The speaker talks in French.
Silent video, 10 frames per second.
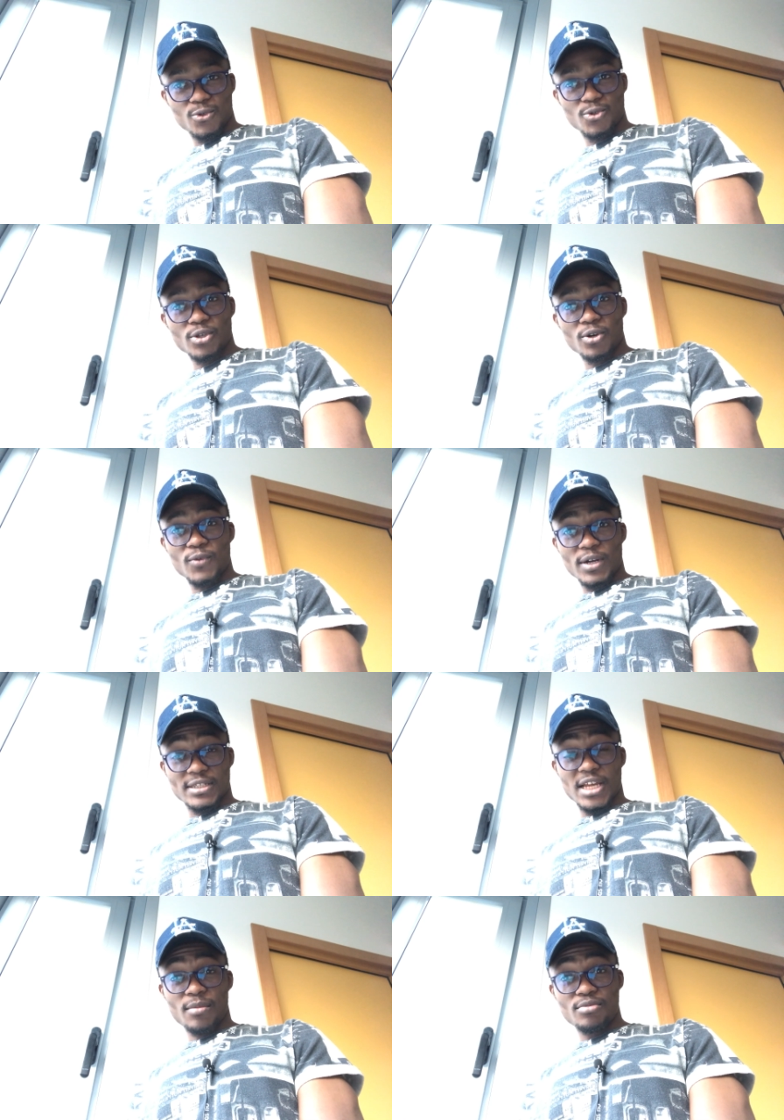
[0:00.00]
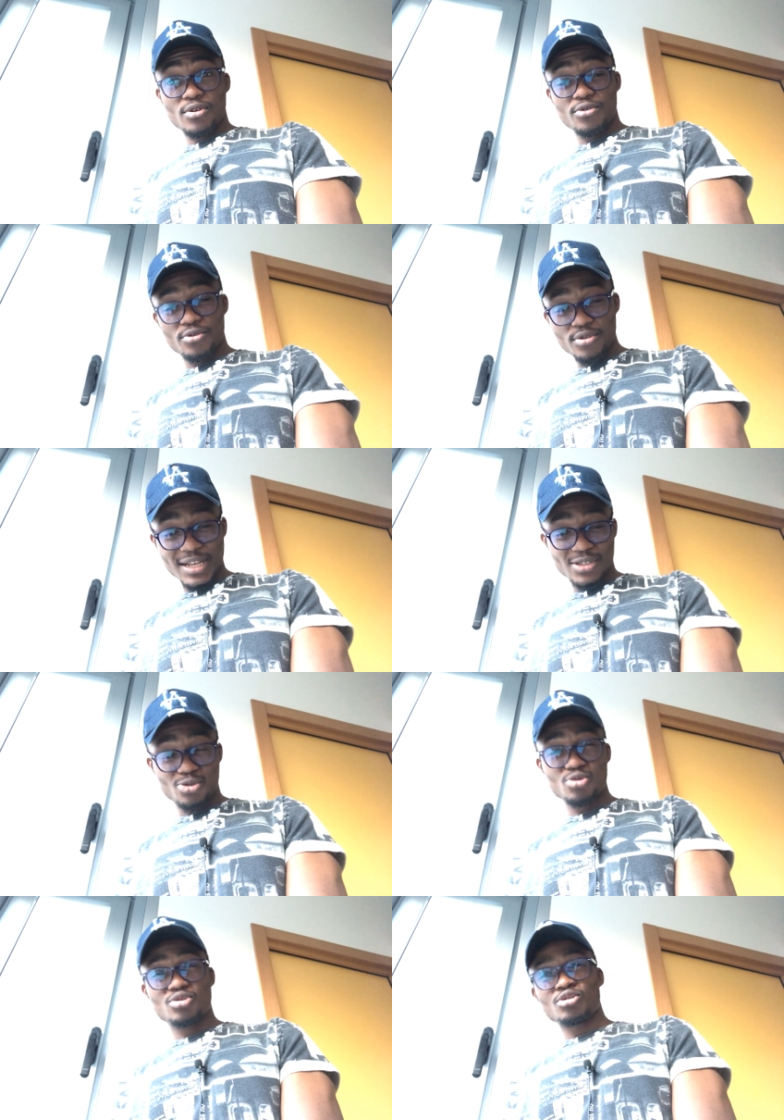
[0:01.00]
Nous allons voir ensemble une
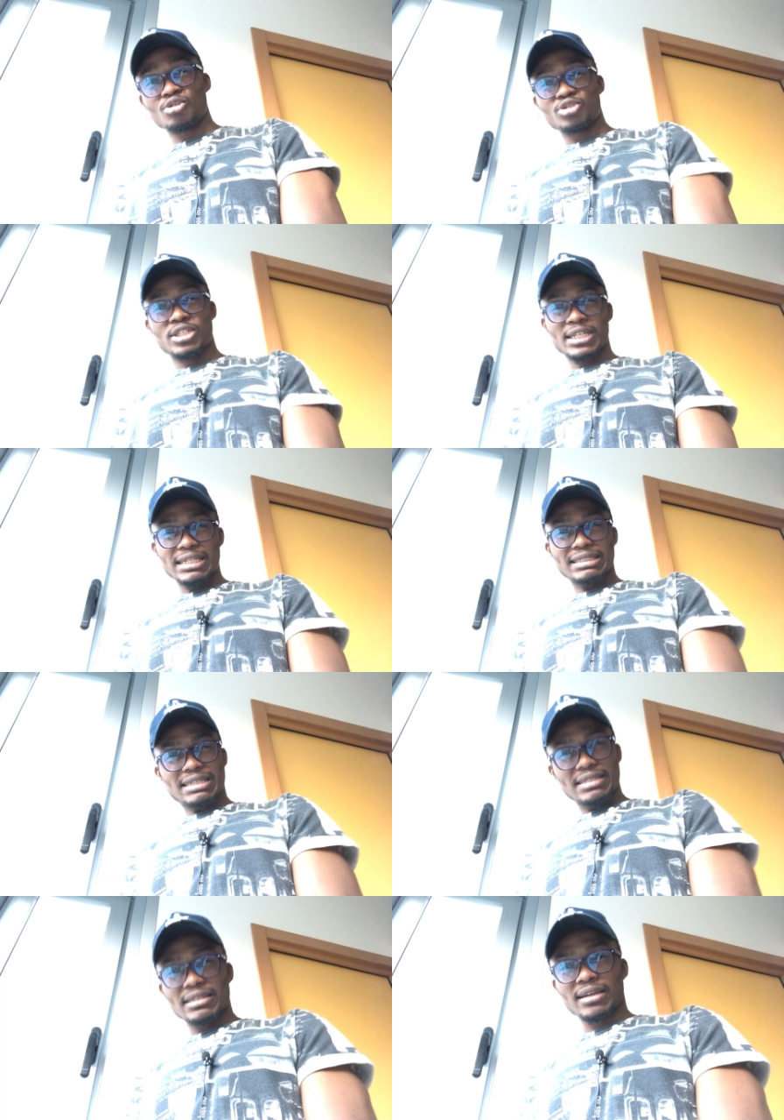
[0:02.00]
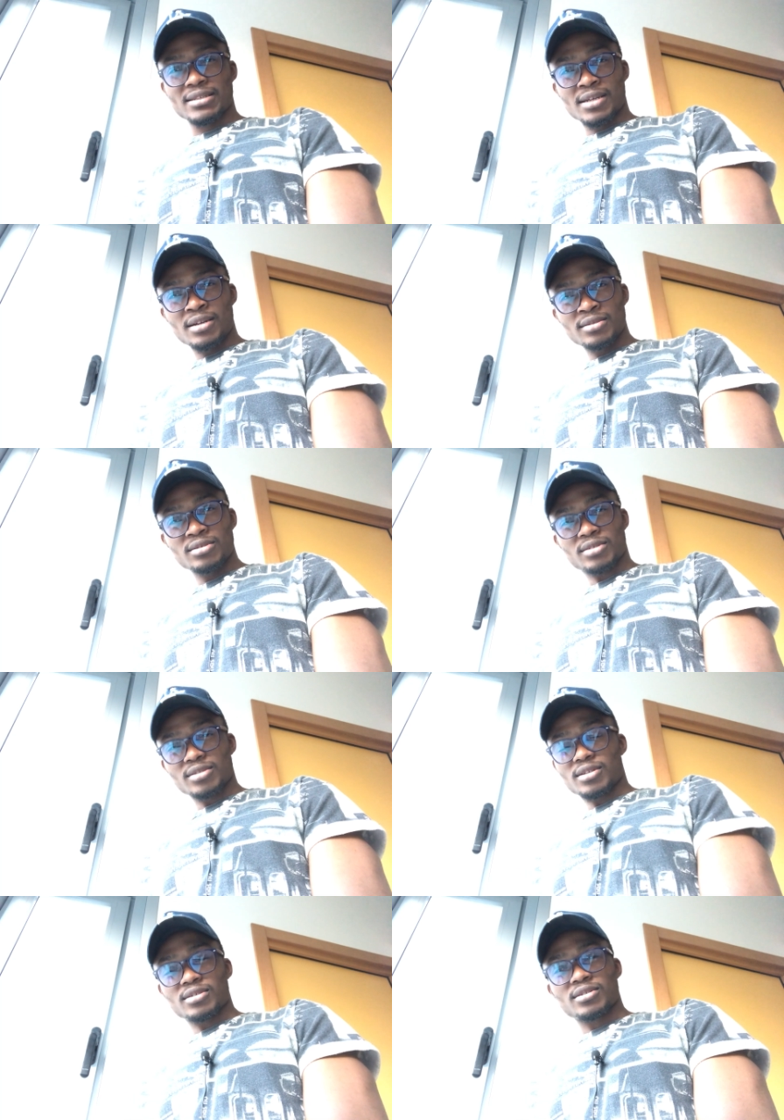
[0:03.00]
astuce, euh, je dirais, très intéressante,
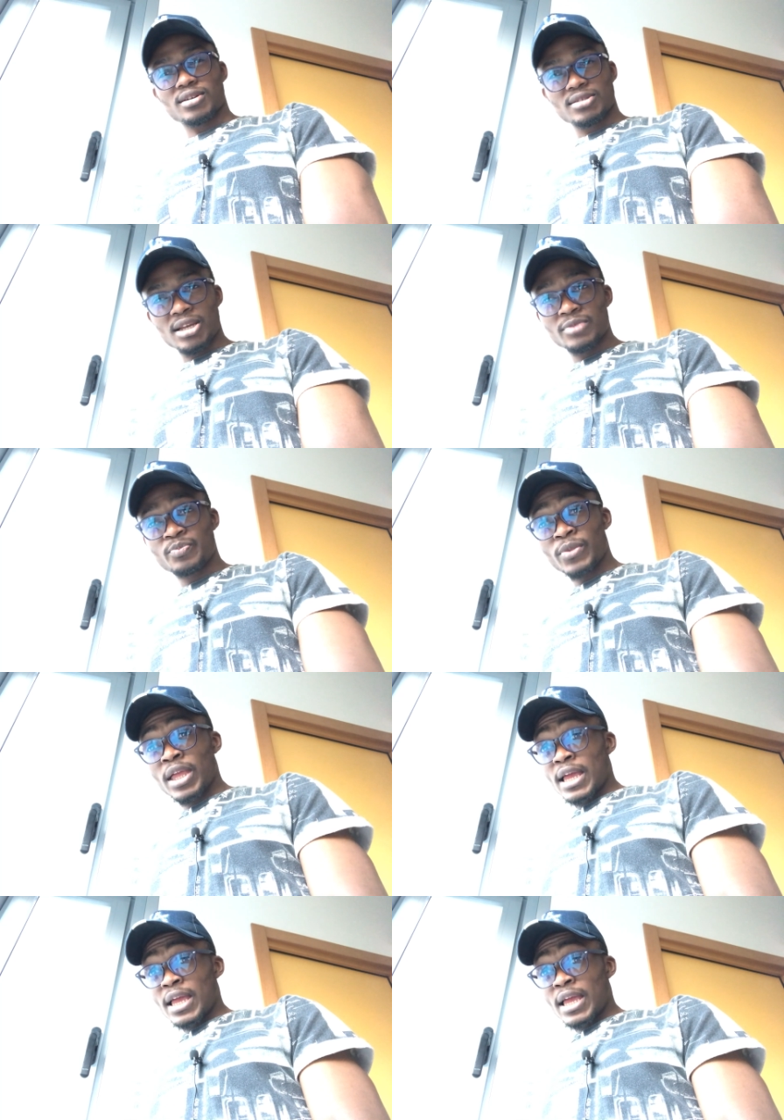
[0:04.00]
très très intéressante,